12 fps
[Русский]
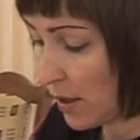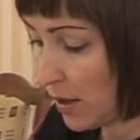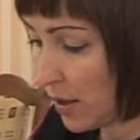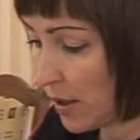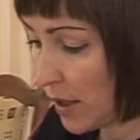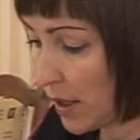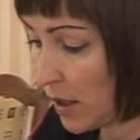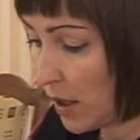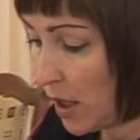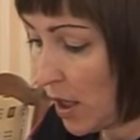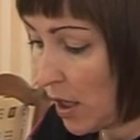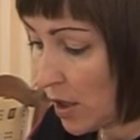
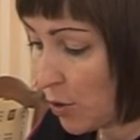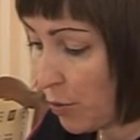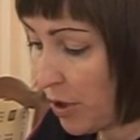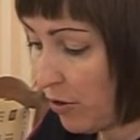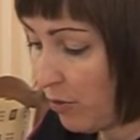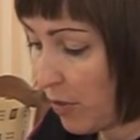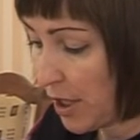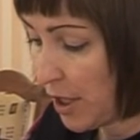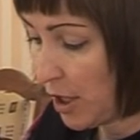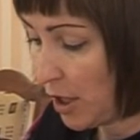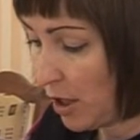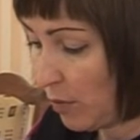детей с
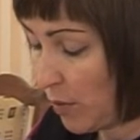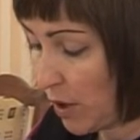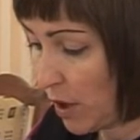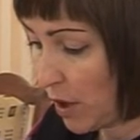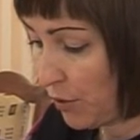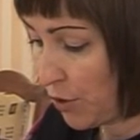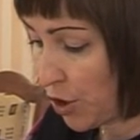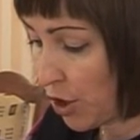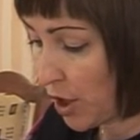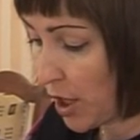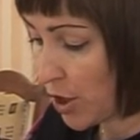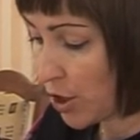пневмониями на
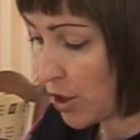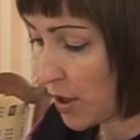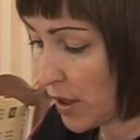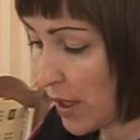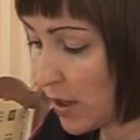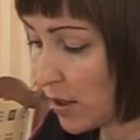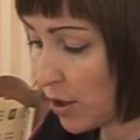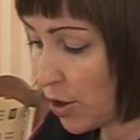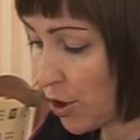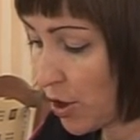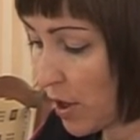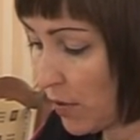вчера 16
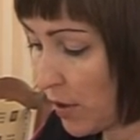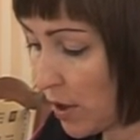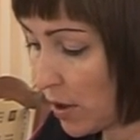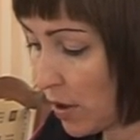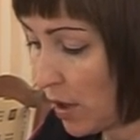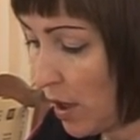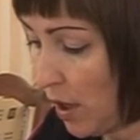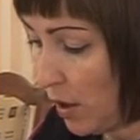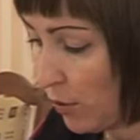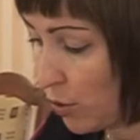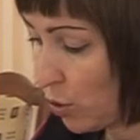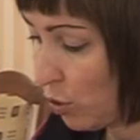человек,
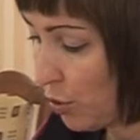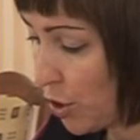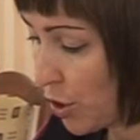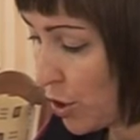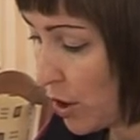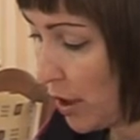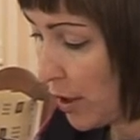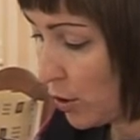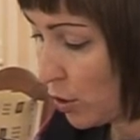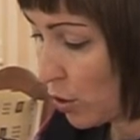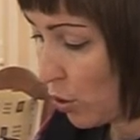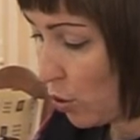в том числе
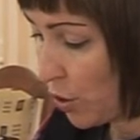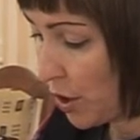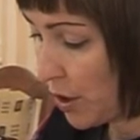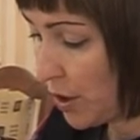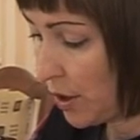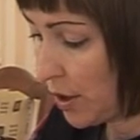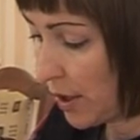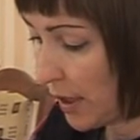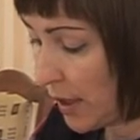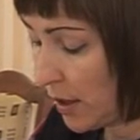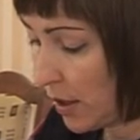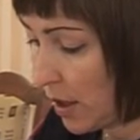трое
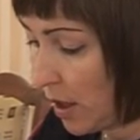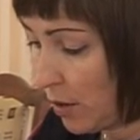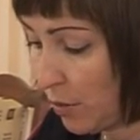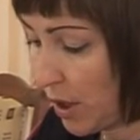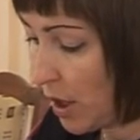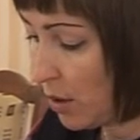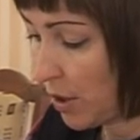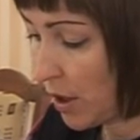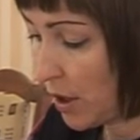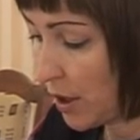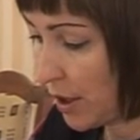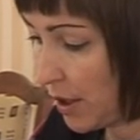детей,
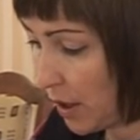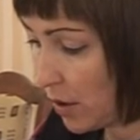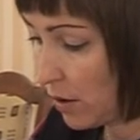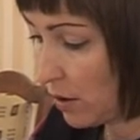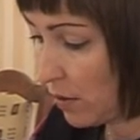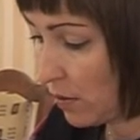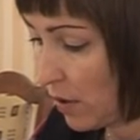беременных нет –